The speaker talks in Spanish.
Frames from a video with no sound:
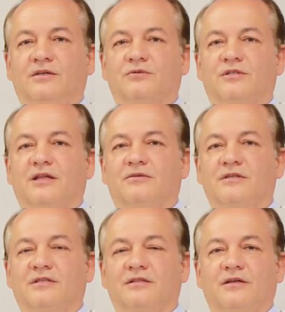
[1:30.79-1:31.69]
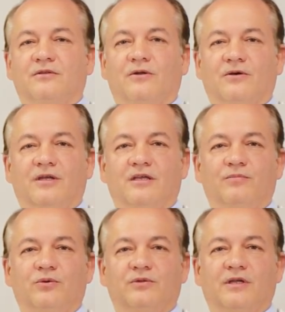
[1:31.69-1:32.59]
Y usando esta tecnología de
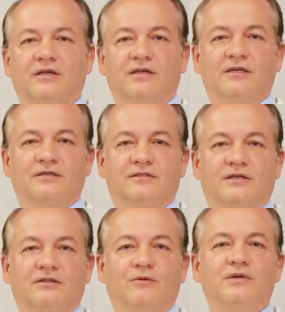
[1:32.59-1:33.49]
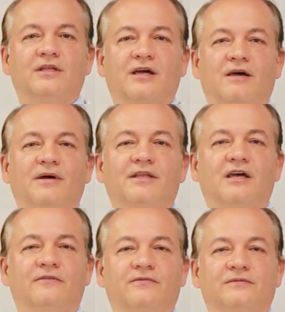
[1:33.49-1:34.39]
punta que se denomina Gamma
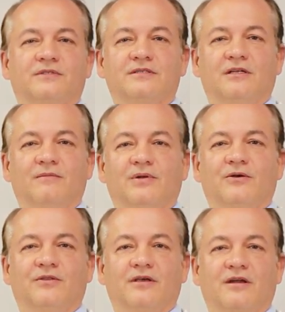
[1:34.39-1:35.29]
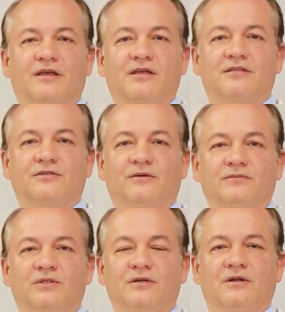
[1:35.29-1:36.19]
Knife, que es el empleo de
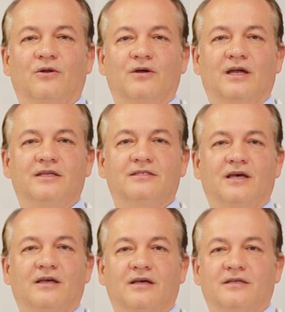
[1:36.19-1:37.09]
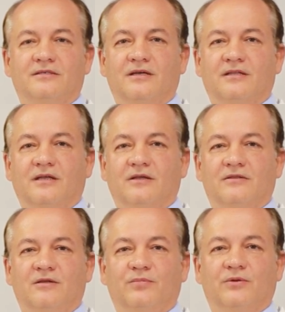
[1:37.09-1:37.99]
radiación localizada a cierto
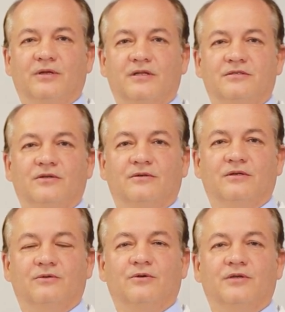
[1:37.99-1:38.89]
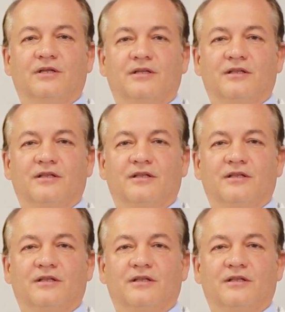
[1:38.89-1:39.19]
tipo de lesión que uno quiere